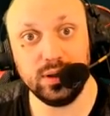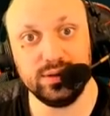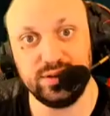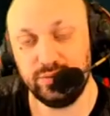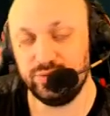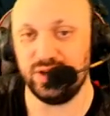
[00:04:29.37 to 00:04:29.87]
Hein.
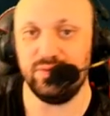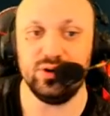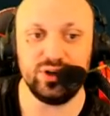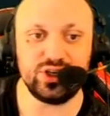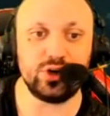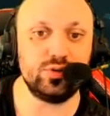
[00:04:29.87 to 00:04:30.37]
si vous avez
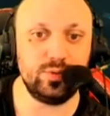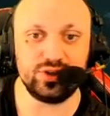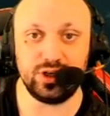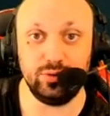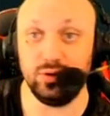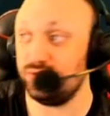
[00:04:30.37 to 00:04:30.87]
le chargement de
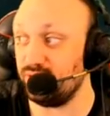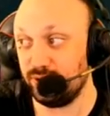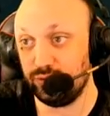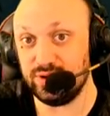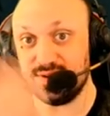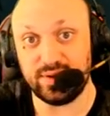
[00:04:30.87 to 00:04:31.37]
Shadowlands, vous avez
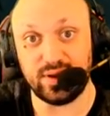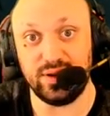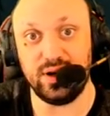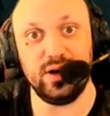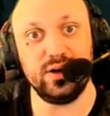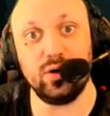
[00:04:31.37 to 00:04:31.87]
tous les
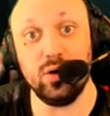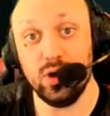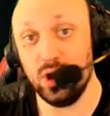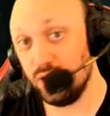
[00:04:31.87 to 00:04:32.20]
éternels à l'écran,